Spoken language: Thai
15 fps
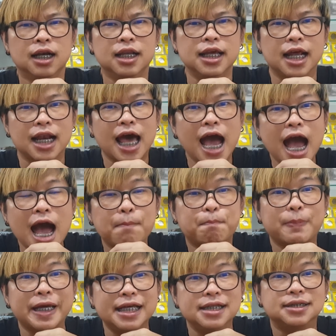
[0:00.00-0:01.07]
เหรียญห้า
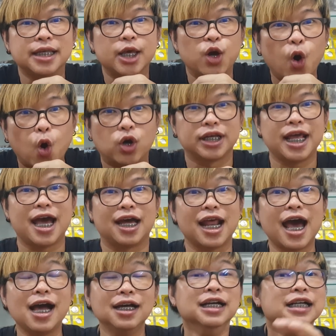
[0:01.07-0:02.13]
ปีสี่สิบหกเนี่ย
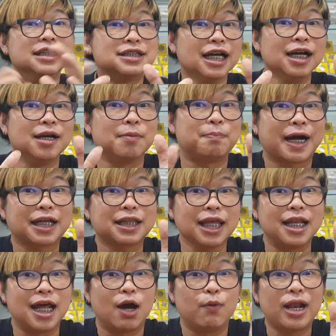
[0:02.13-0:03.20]
นะซึ่งปก
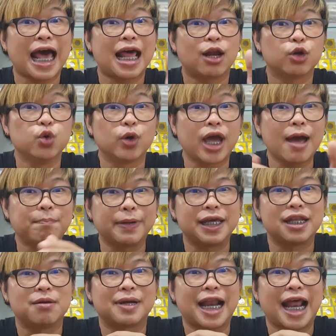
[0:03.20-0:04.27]
ติเนี่ยเวลาเราดูแค่ปี
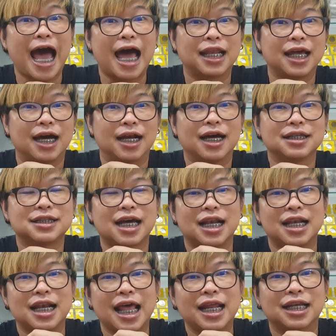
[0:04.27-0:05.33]
ธรรมดาเนี่ยนะจะ
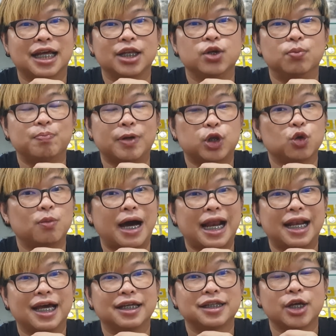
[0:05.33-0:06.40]
เล่นกันอยู่ปัจจุบัน
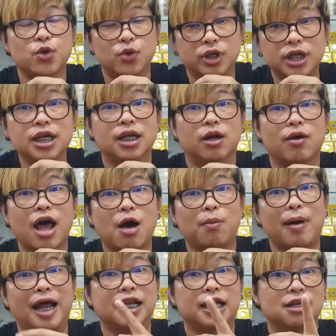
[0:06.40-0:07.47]
นะจะอยู่ที่เรา
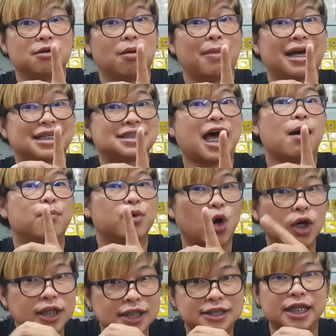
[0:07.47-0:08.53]
มาเหรียญนึงประมาณ สาม
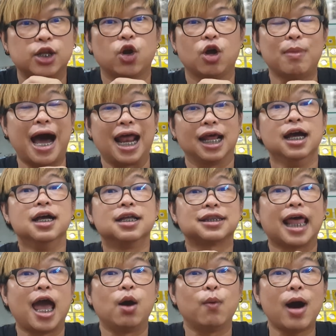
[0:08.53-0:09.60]
ร้อยถึงสี่ร้อย บาท
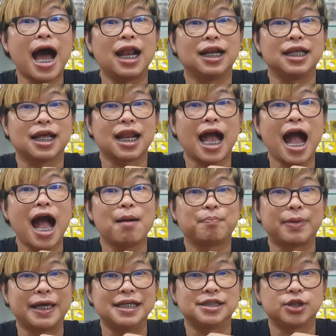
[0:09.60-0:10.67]
แต่ว่าเหรียญห้า
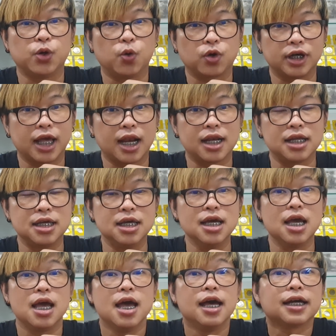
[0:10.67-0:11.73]
ปีสิบหกเหรียญนี้
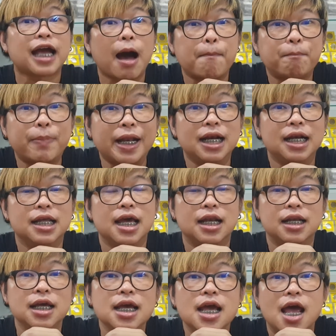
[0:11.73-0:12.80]
กลับเป็นเหรียญ
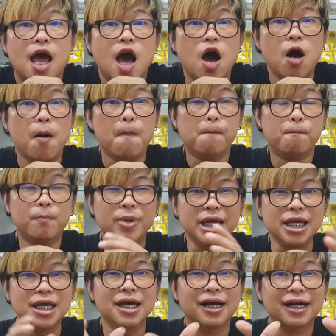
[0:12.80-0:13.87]
ที่มี